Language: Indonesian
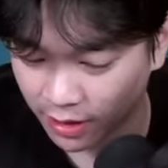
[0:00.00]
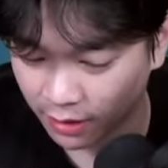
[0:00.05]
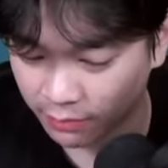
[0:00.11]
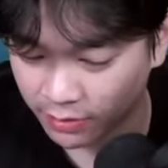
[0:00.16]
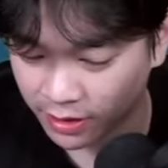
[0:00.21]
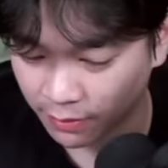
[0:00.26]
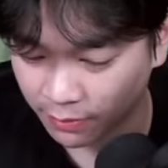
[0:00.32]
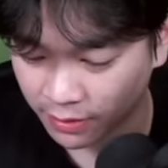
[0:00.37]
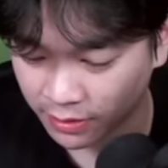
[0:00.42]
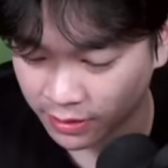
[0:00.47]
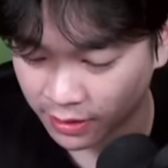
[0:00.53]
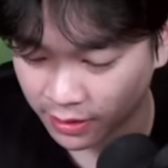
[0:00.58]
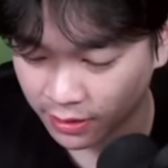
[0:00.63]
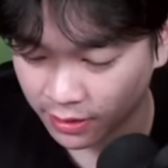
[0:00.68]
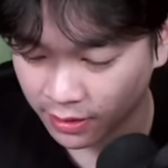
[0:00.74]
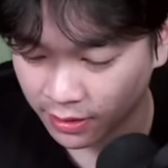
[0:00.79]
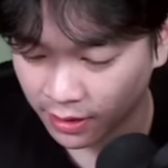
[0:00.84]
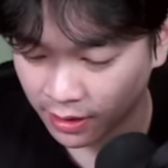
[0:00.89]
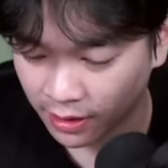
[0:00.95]
gak bisa, bisa.
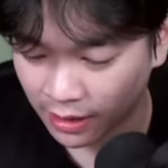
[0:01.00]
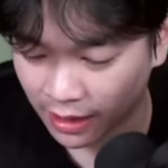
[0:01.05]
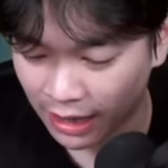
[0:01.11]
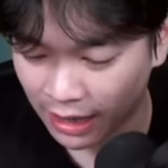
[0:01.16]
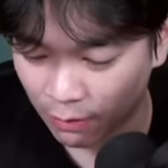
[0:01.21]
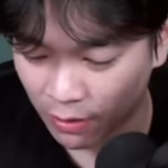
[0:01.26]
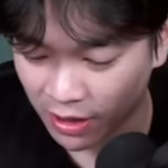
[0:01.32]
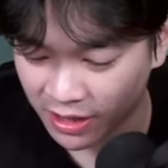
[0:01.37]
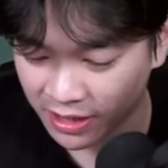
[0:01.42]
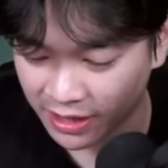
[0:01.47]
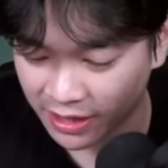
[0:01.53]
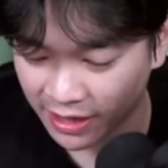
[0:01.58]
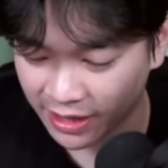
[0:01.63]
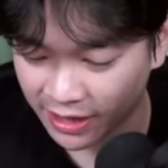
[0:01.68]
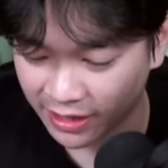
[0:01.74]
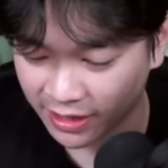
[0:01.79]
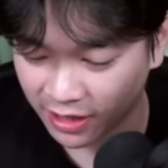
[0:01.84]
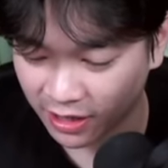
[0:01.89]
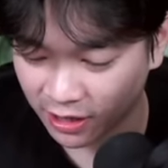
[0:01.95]
Lawan clean
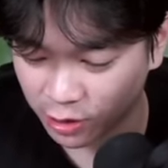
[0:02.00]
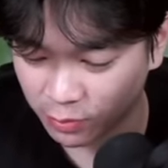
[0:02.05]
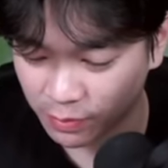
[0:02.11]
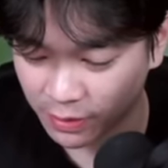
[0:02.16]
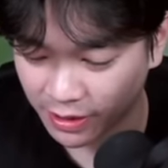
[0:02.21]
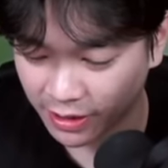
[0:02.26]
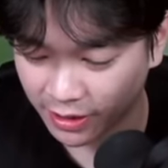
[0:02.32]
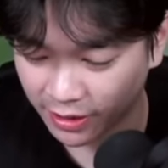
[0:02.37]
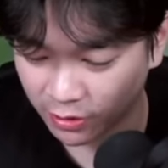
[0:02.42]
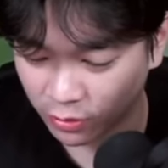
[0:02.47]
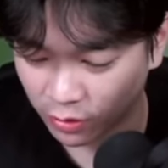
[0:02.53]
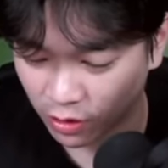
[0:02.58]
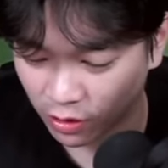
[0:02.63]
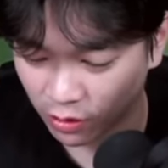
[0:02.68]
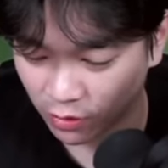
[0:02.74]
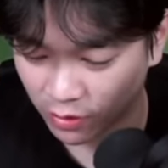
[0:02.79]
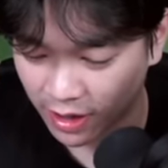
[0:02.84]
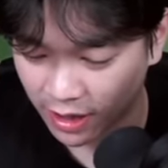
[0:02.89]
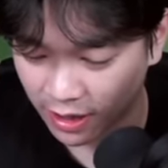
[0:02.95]
kita harus bikin itu.
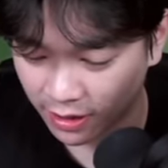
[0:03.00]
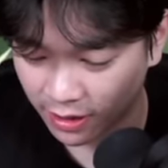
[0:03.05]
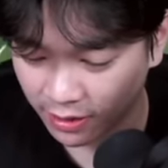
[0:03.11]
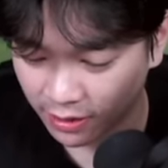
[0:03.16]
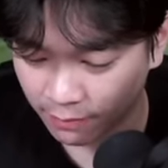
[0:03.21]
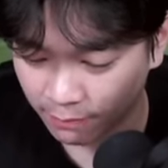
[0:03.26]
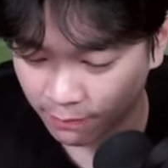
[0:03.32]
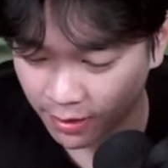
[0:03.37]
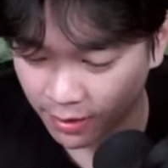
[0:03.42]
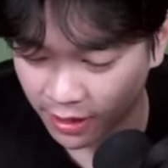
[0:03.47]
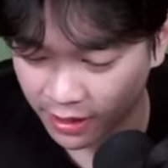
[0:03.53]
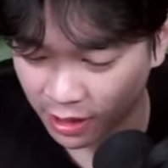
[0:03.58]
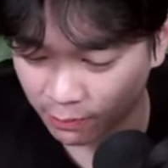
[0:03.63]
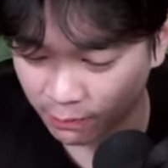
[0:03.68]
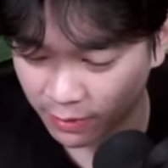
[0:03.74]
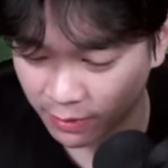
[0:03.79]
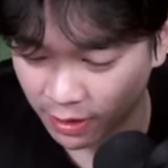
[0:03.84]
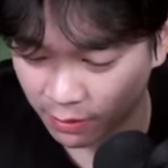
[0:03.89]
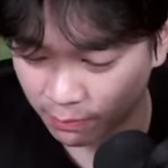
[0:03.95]
Kalau nggak,
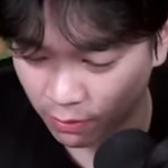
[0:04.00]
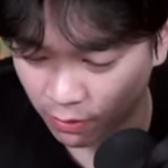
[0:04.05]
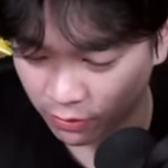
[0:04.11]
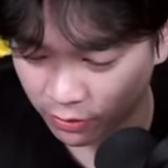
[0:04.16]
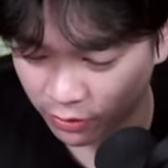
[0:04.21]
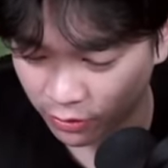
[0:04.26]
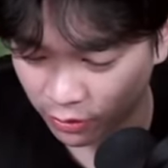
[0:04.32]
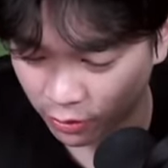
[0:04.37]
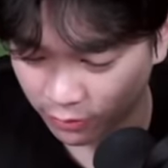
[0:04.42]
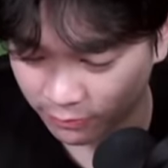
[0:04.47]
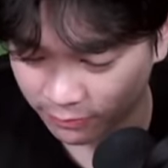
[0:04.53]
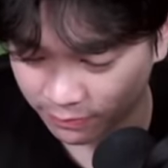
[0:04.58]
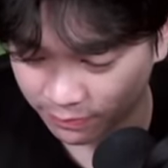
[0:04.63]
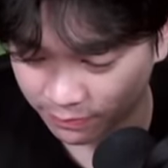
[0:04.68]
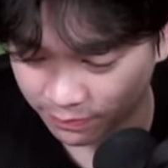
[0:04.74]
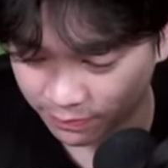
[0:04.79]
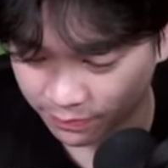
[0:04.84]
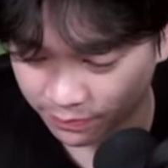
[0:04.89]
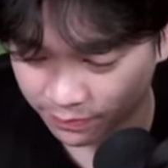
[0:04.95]
bener-bener bonyok.
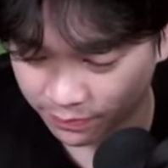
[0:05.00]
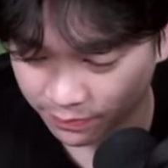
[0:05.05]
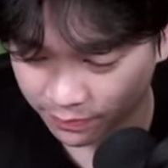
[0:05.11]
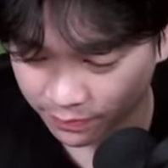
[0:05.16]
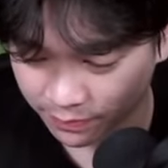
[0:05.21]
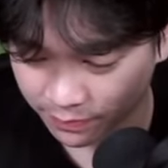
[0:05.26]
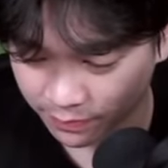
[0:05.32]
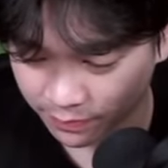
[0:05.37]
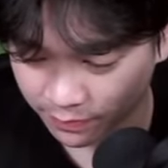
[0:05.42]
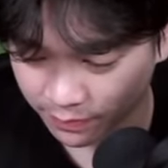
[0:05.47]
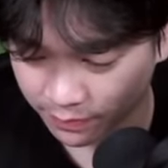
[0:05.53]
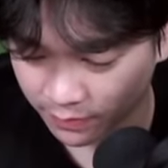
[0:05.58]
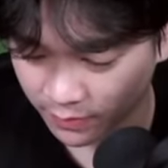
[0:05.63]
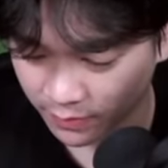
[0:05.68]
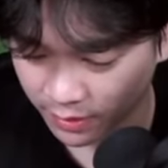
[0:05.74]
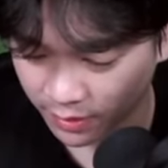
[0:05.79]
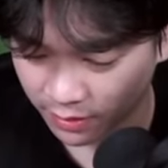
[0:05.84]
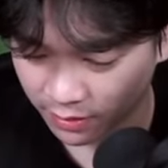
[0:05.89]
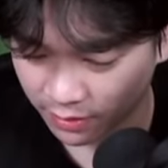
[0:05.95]
Hmm.
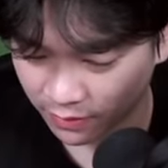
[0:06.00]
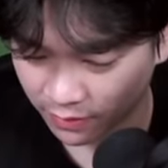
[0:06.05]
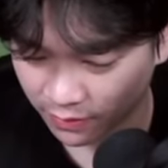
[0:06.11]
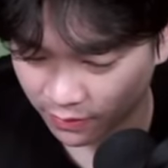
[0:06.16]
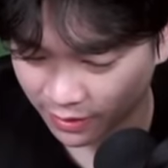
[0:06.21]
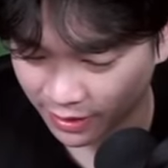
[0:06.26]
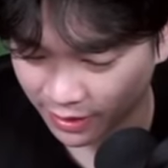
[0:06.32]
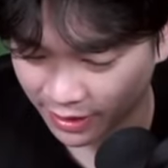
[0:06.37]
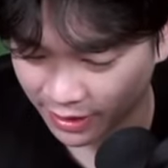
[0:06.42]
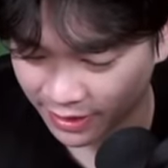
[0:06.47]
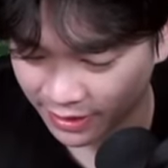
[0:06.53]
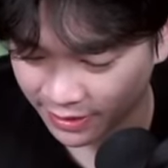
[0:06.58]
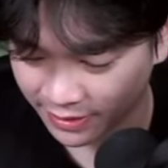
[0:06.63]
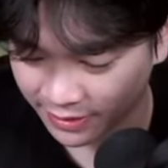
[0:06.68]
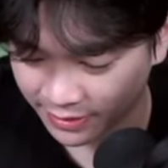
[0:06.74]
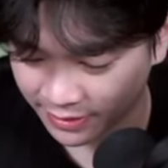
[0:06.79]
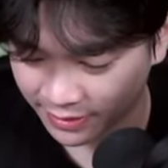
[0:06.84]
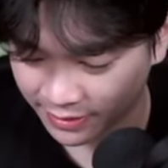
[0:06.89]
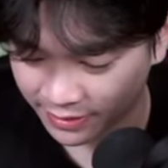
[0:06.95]
Oke, okay.
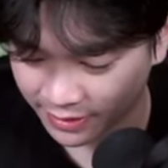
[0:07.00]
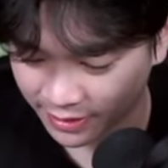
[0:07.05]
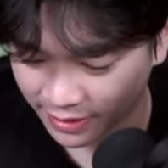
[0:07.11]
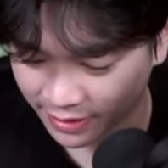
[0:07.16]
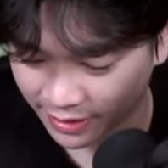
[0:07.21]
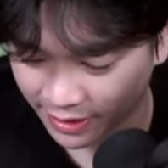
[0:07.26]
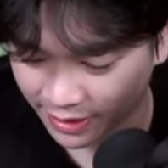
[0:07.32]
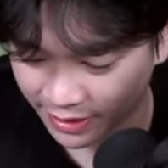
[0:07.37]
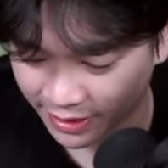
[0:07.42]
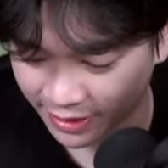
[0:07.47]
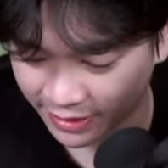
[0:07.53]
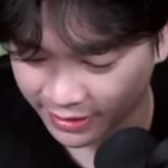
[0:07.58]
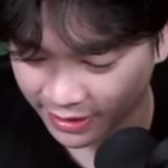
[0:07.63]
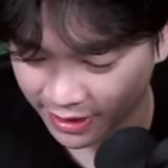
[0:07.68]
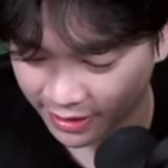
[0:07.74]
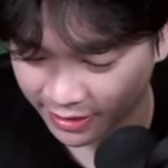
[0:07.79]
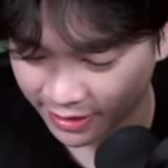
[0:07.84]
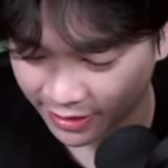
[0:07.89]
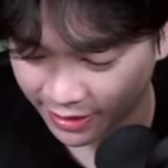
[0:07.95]
santai dikit,
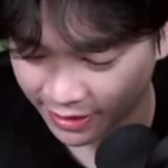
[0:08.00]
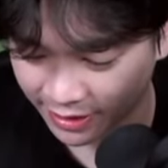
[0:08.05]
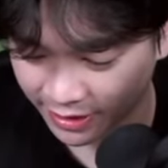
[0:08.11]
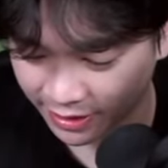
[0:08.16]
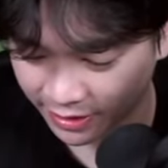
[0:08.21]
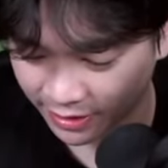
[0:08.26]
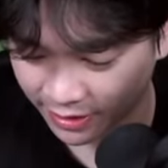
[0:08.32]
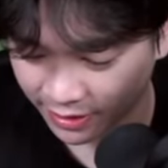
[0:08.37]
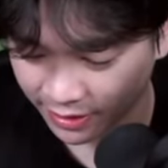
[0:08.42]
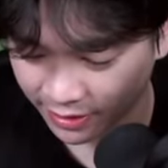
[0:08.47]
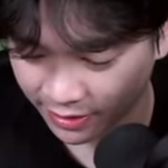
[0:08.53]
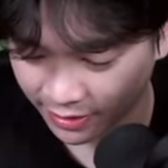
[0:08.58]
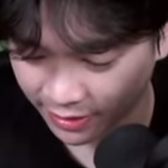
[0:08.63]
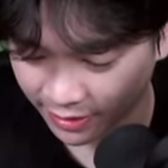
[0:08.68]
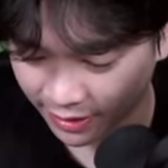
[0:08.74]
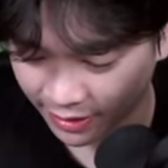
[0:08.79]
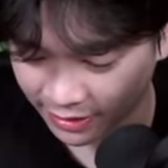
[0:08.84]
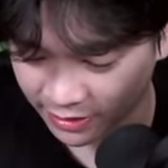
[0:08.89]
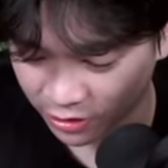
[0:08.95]
santai dikit.
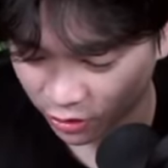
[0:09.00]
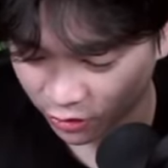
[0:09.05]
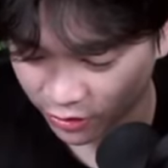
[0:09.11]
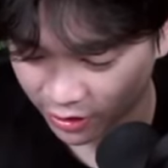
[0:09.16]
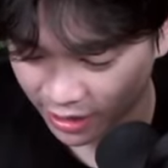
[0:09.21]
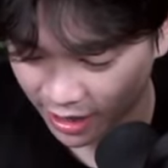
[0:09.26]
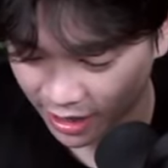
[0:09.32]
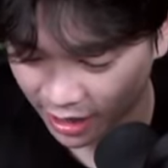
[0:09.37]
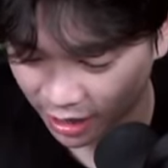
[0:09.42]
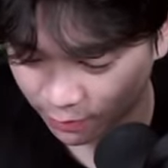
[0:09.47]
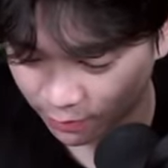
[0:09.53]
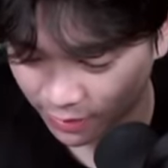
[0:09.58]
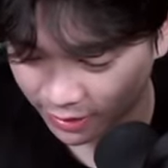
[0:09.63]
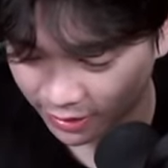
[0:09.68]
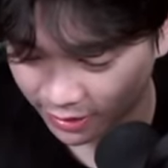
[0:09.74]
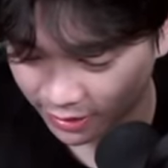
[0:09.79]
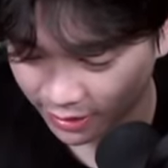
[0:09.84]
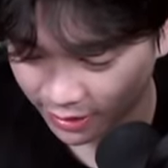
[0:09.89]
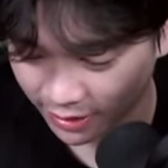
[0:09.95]
Lancelotnya galak
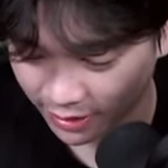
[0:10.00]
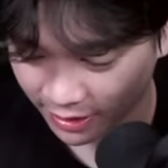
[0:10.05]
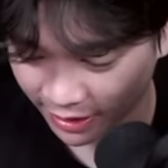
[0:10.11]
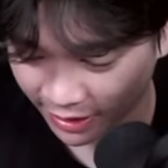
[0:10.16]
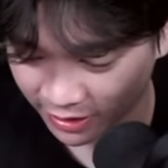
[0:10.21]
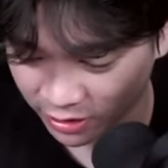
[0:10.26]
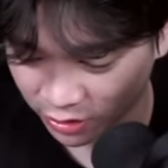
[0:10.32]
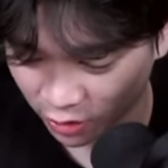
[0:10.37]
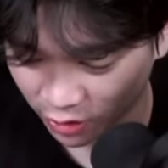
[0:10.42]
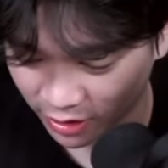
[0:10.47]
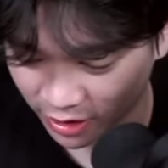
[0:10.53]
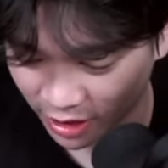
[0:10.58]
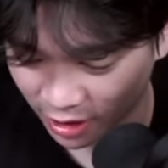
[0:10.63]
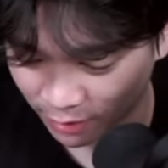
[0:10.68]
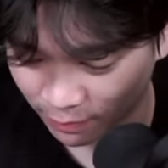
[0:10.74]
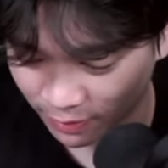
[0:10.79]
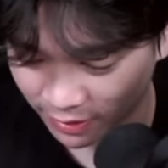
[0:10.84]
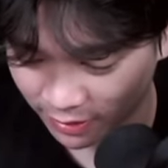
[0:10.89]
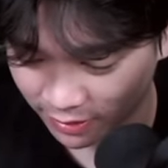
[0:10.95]
banget Lancelot
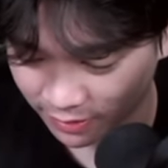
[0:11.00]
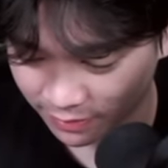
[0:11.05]
galak banget